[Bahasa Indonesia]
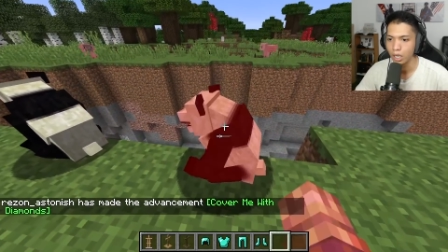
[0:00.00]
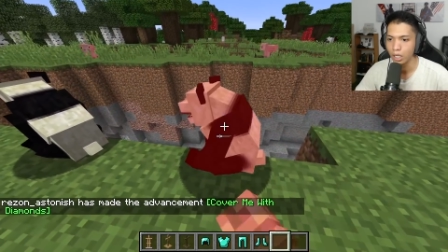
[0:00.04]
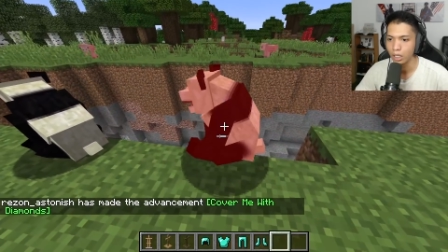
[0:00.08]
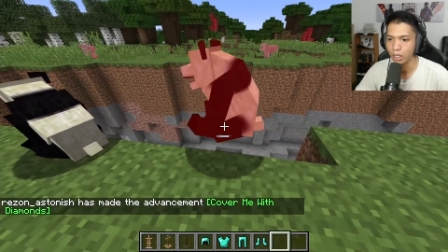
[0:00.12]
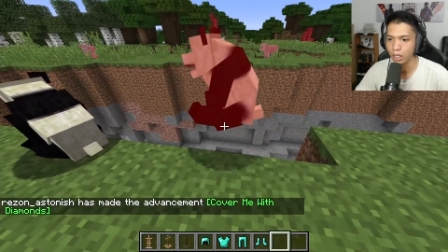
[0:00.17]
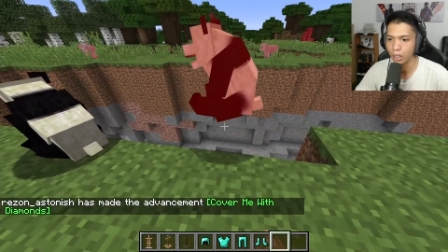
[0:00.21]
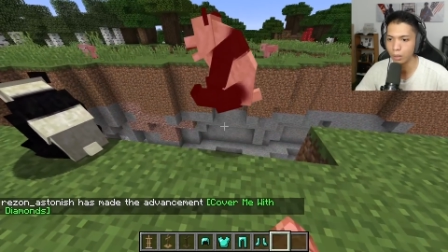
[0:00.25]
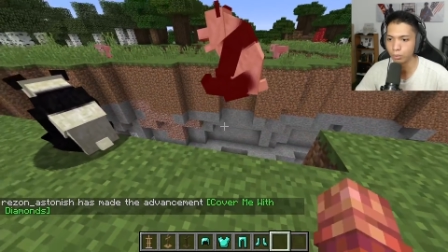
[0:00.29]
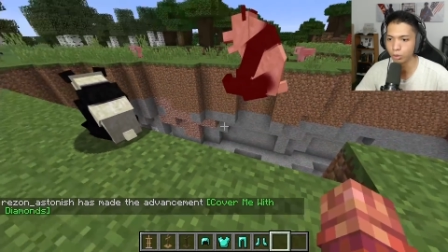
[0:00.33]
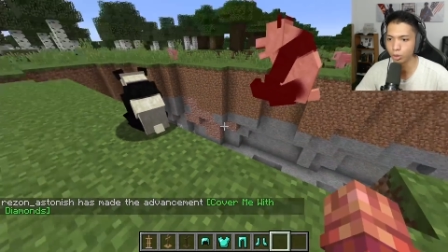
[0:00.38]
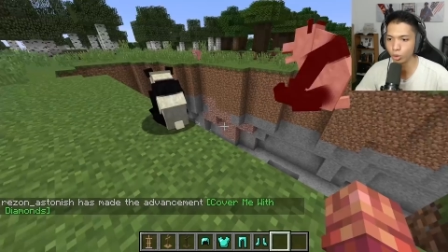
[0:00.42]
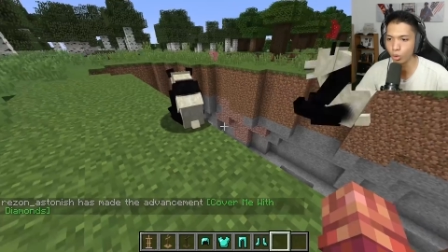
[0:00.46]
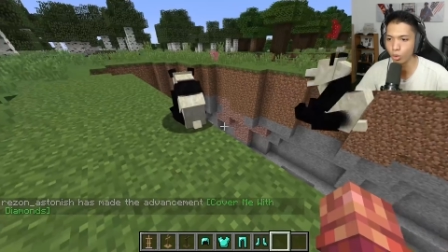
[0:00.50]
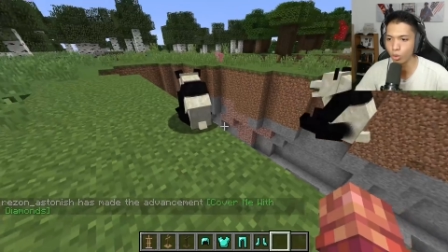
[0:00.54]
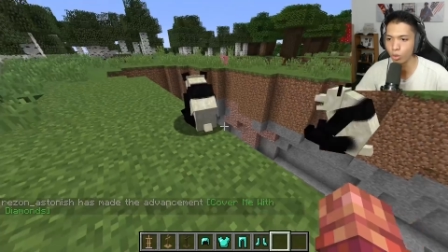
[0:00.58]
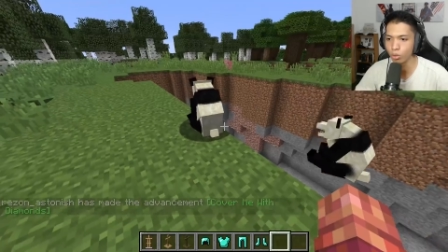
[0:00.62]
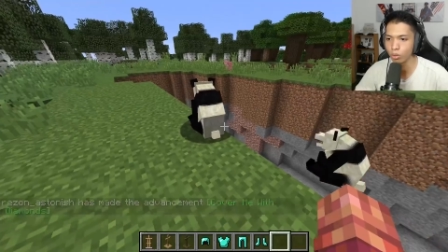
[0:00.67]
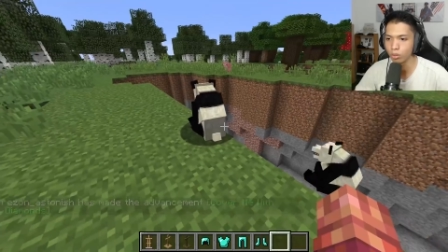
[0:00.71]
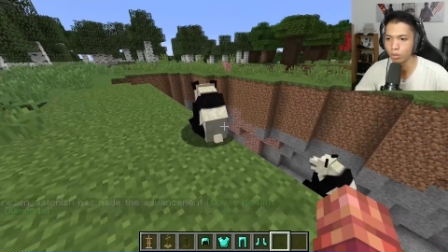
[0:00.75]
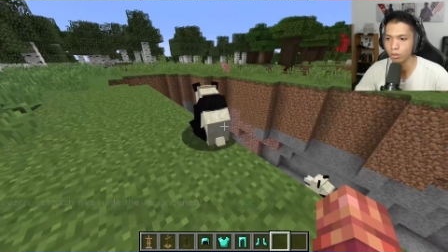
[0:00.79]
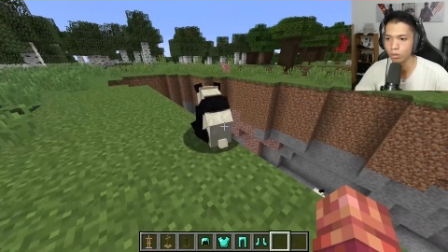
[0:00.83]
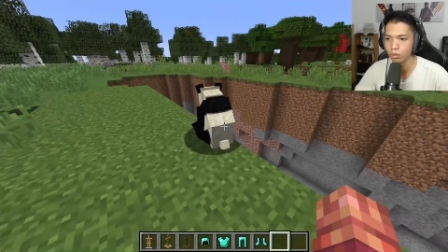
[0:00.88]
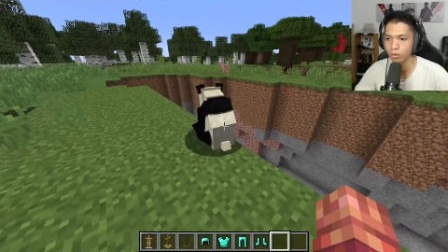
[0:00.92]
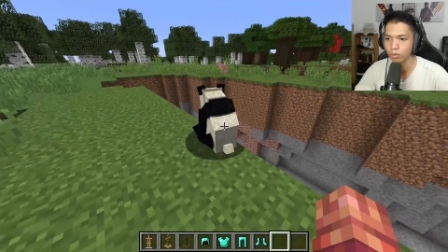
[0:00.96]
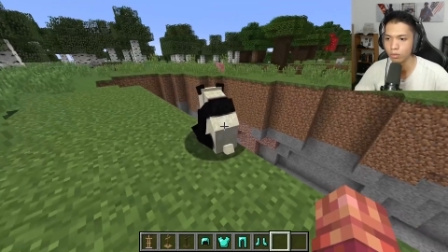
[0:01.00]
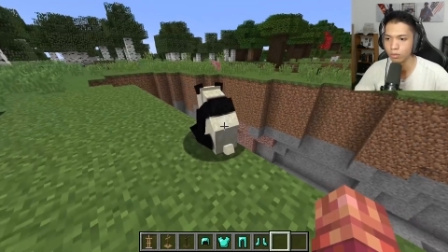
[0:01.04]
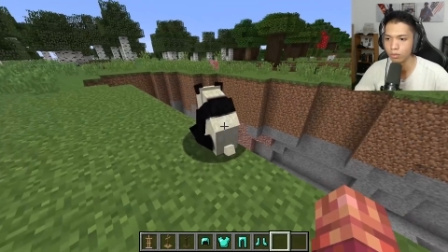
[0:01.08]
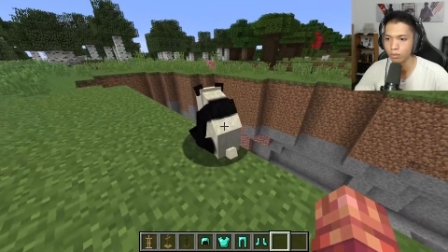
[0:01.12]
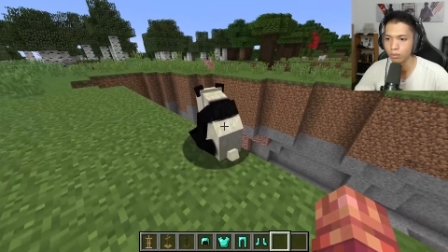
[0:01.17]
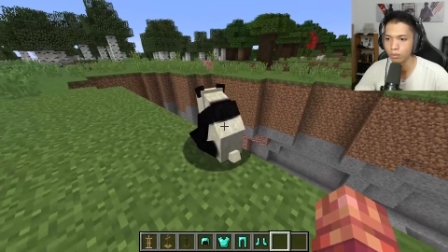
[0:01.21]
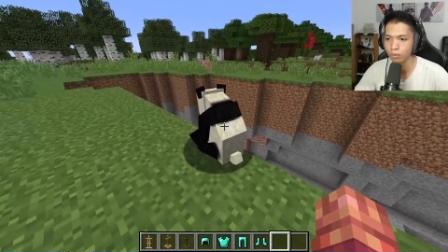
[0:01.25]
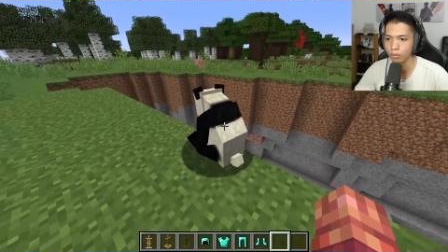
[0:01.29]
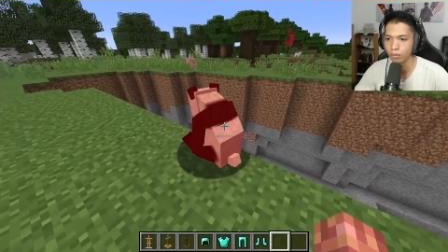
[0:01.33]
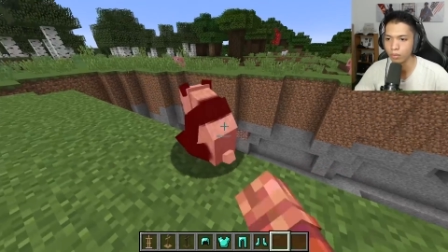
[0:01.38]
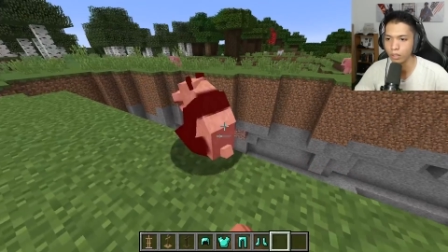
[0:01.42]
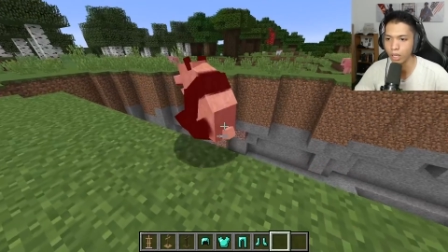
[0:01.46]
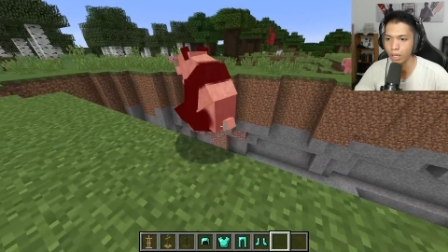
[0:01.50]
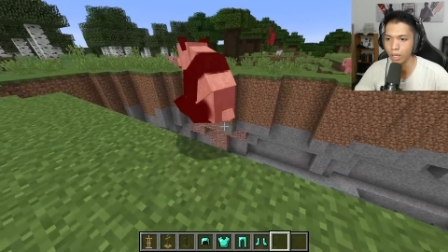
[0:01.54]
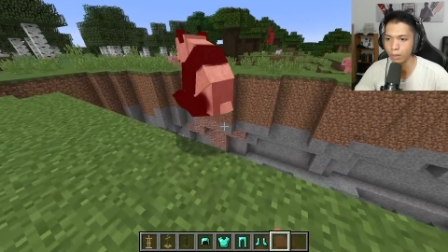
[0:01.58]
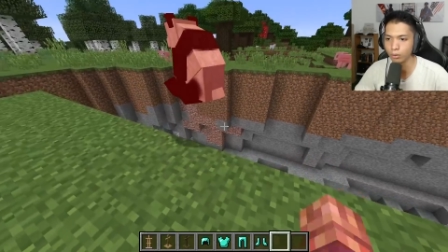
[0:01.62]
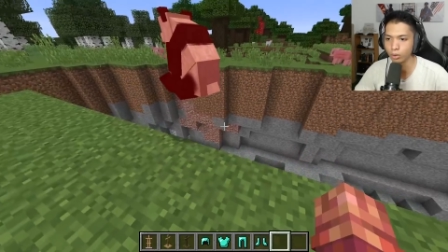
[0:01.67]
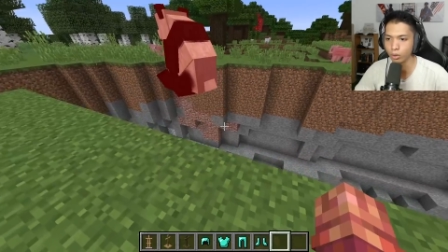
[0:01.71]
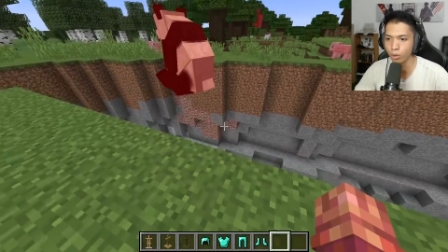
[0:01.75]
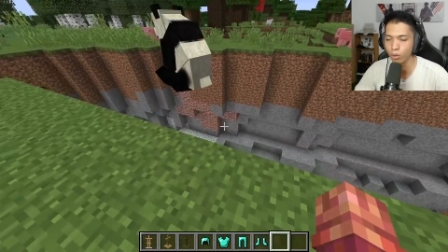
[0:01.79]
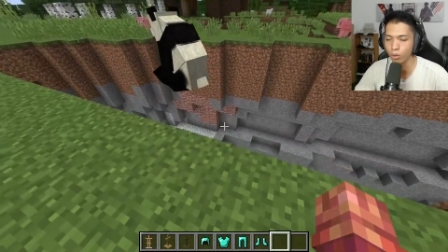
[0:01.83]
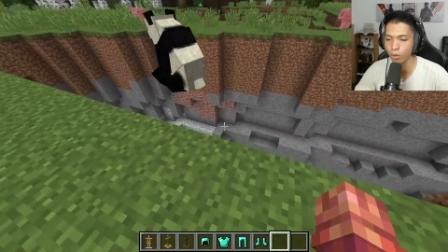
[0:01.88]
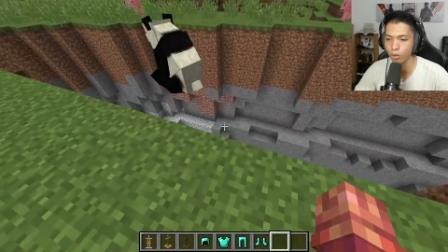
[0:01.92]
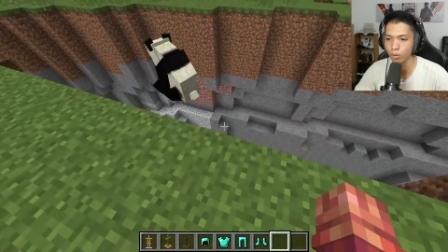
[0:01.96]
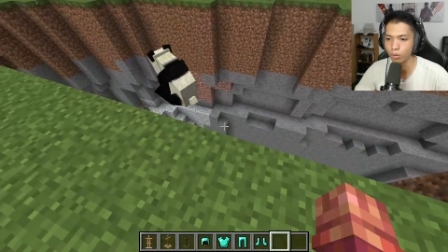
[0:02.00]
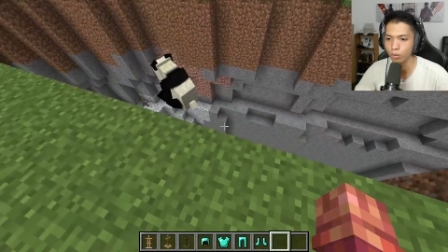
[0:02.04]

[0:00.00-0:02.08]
Diam, cowok. Diam, cowok.